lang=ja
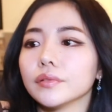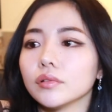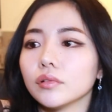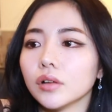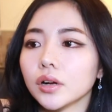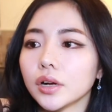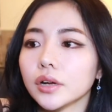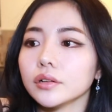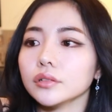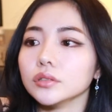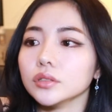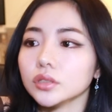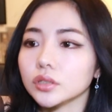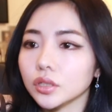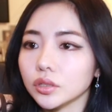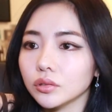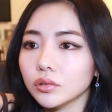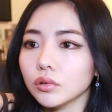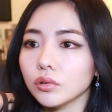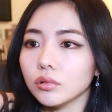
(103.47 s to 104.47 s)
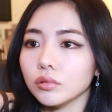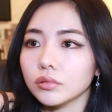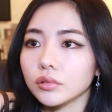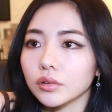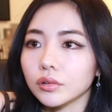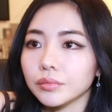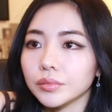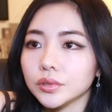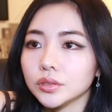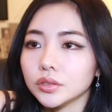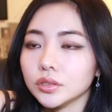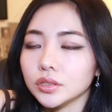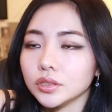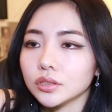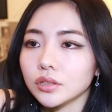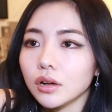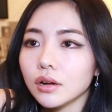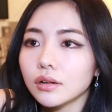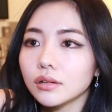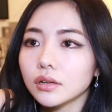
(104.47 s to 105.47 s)
分かるんですけどなんか別に
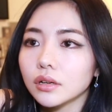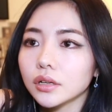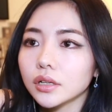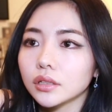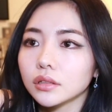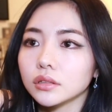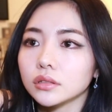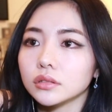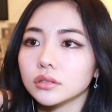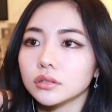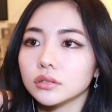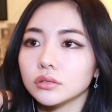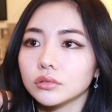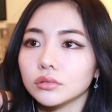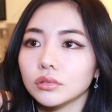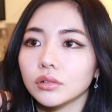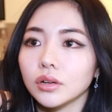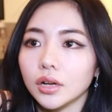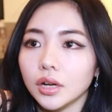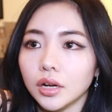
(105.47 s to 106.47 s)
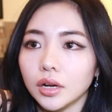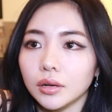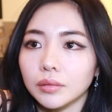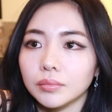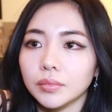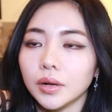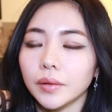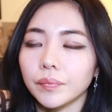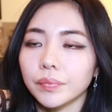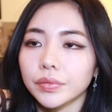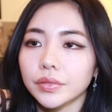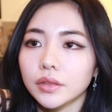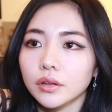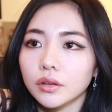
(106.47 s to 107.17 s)
3ヶ月とかまあ